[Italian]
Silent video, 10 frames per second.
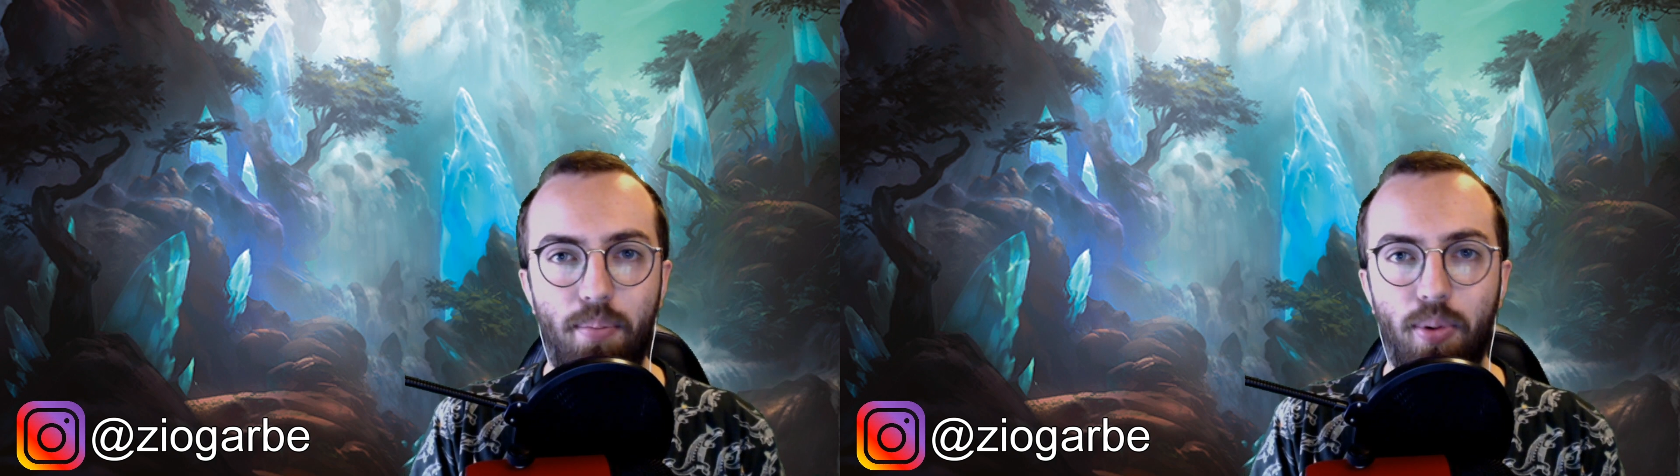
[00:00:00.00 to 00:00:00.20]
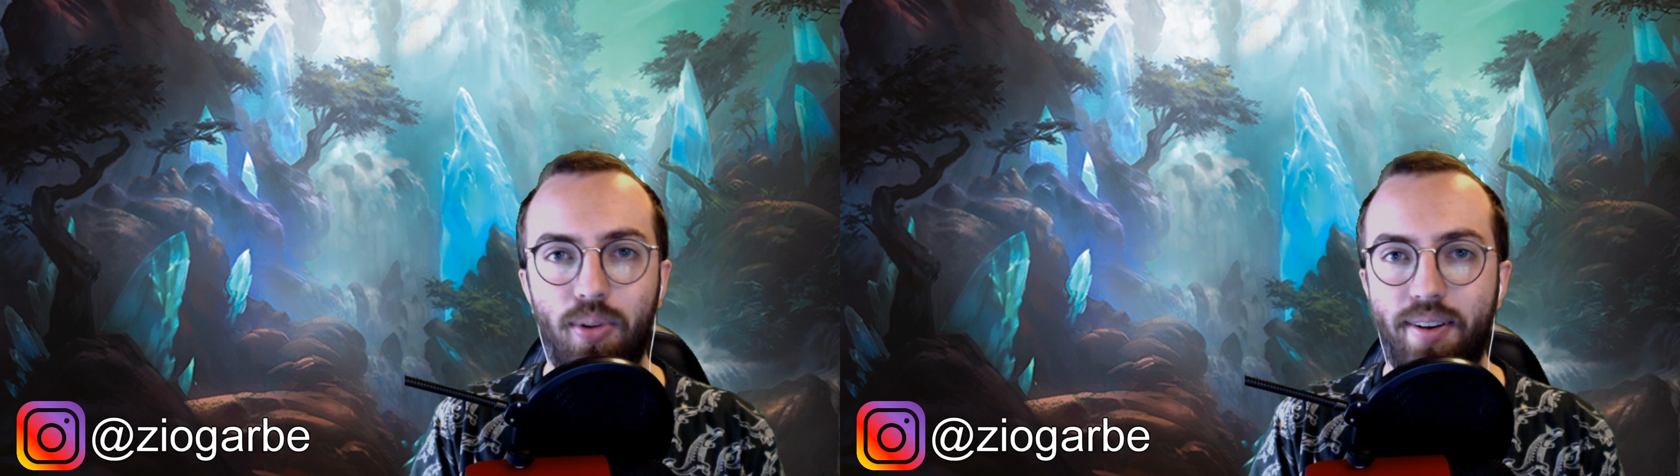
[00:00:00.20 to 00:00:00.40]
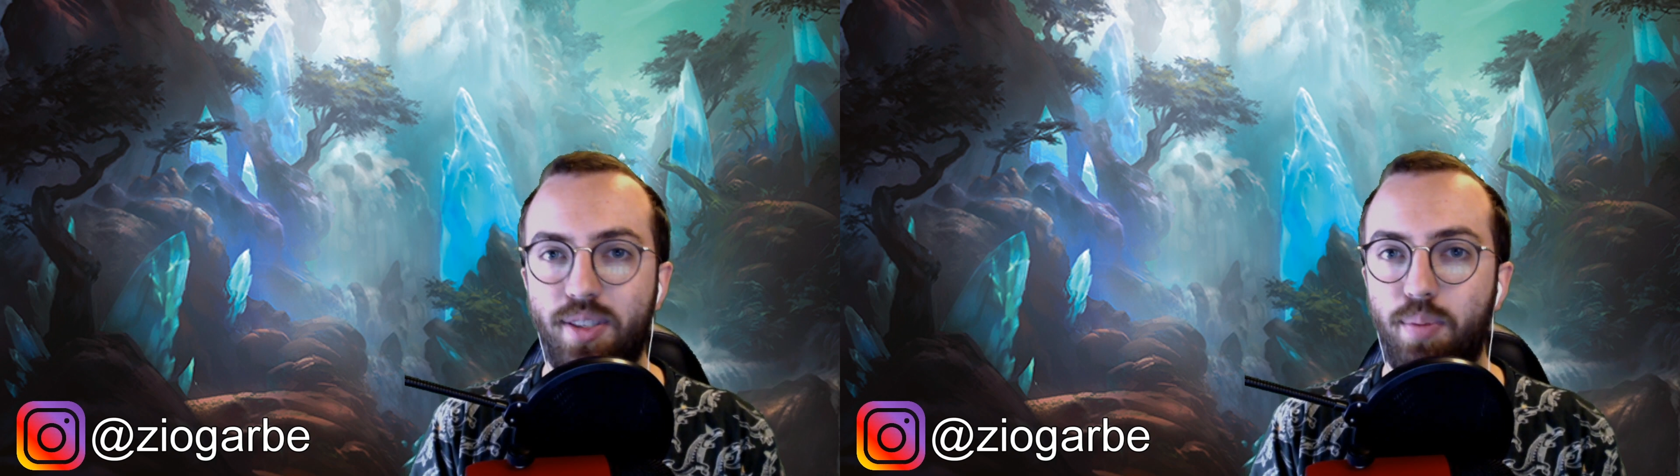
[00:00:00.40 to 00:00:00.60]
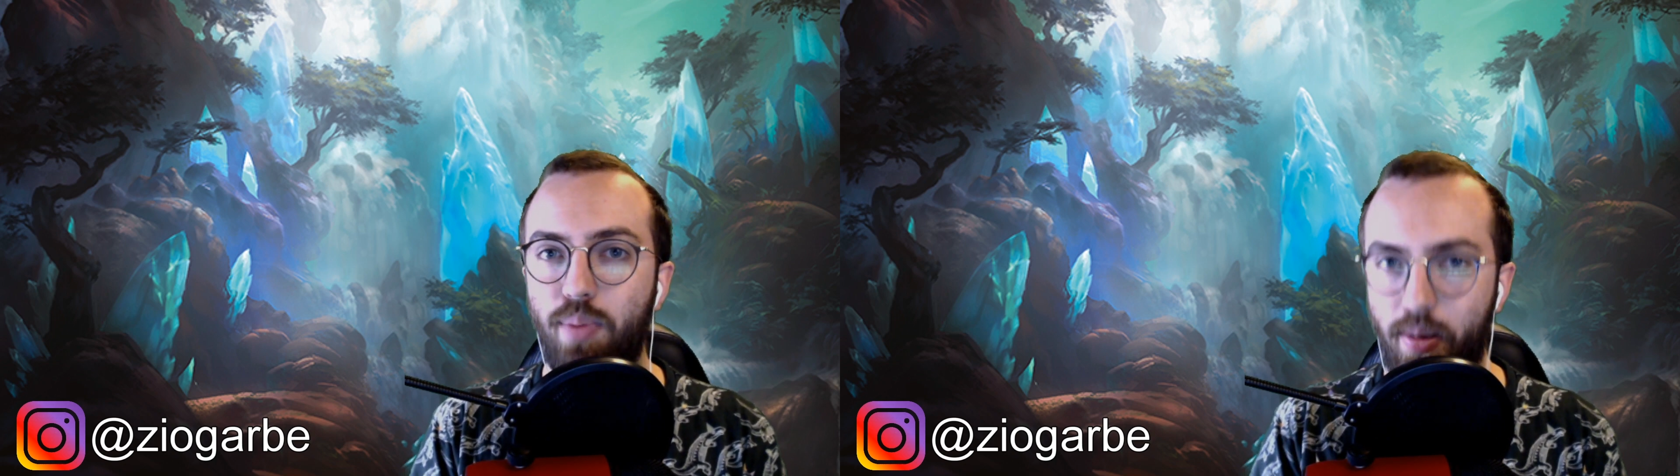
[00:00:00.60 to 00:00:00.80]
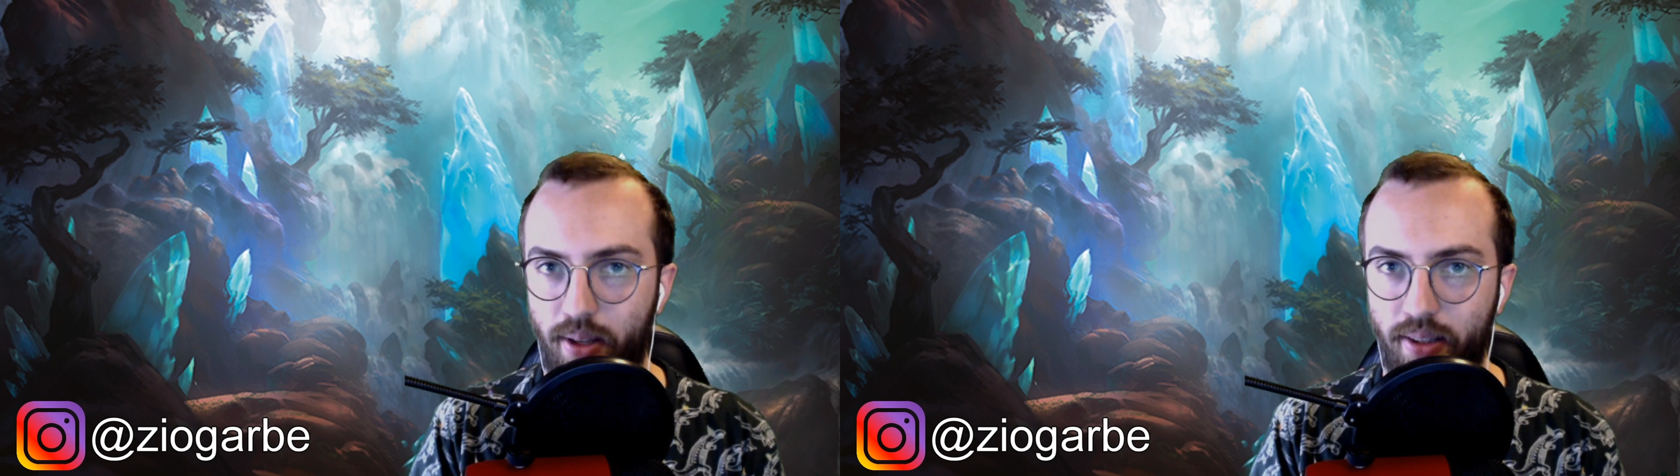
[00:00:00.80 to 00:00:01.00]
poter
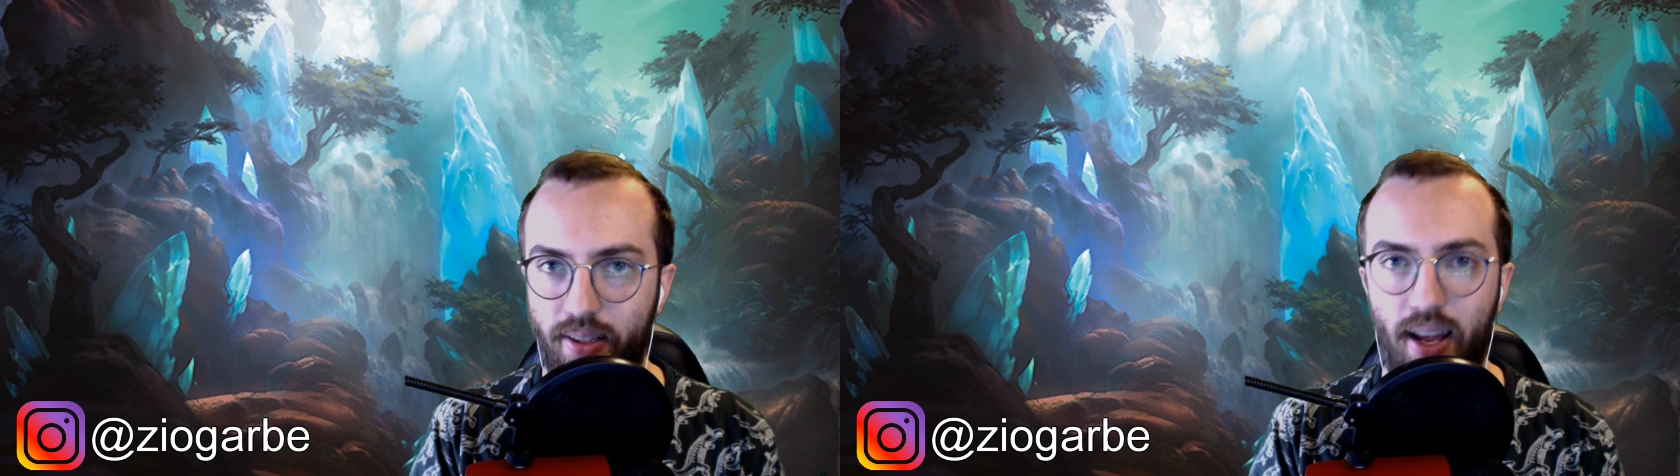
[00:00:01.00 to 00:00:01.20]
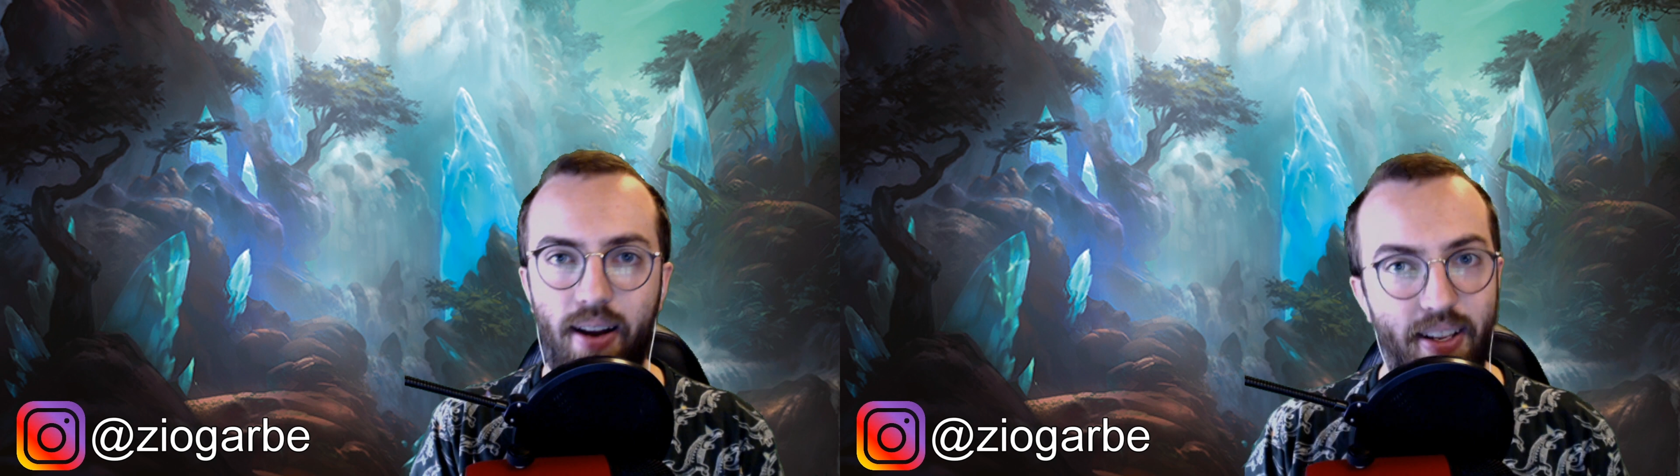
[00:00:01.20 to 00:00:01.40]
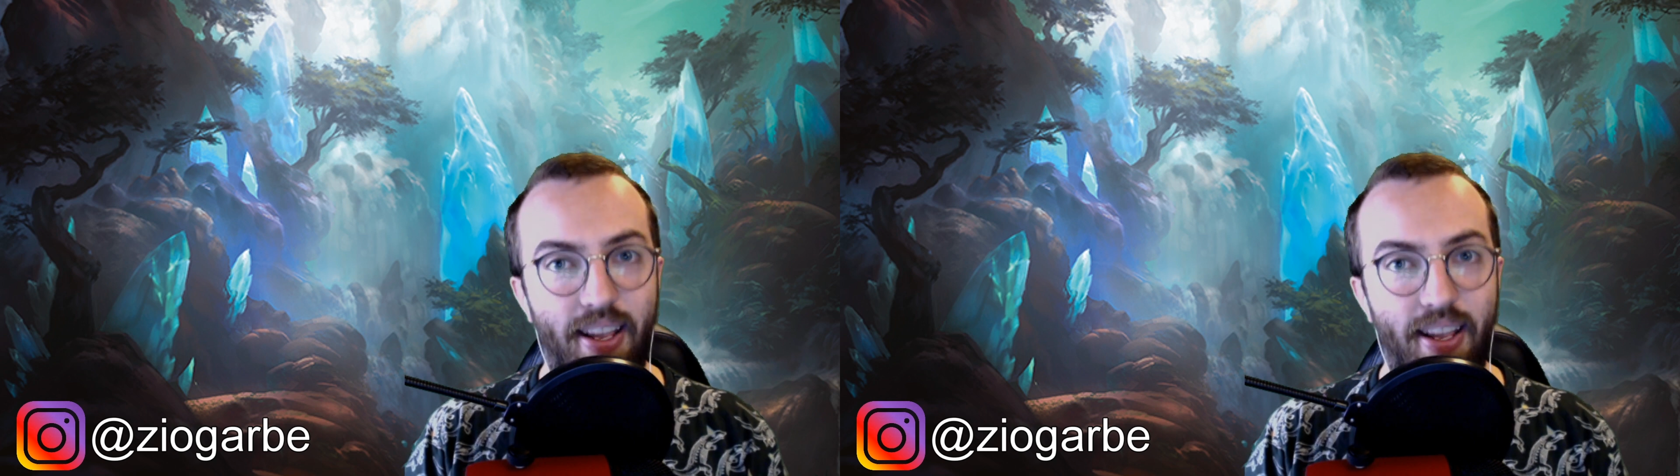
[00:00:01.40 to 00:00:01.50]
sperimentare.